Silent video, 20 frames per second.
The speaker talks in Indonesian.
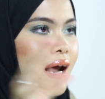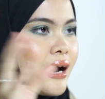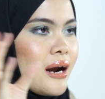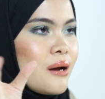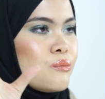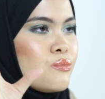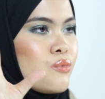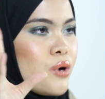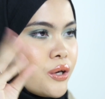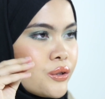
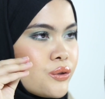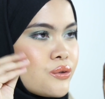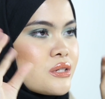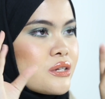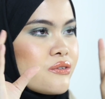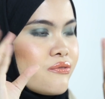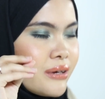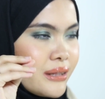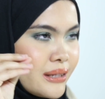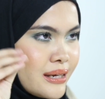Karena buah itu
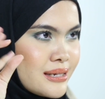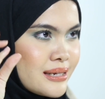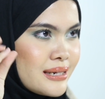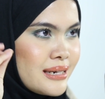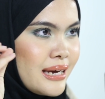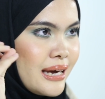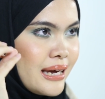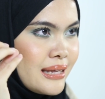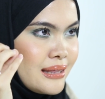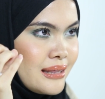sifatnya
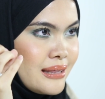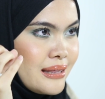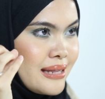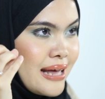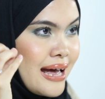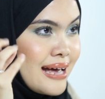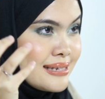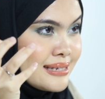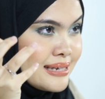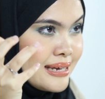sedikit
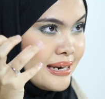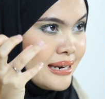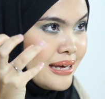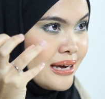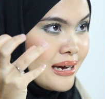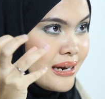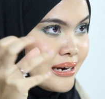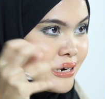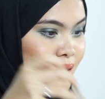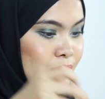
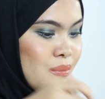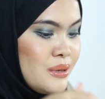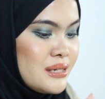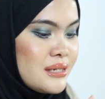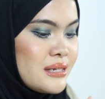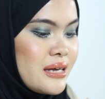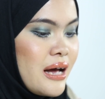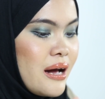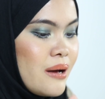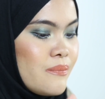asidik, dia
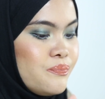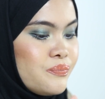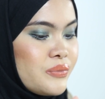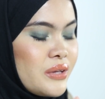bisa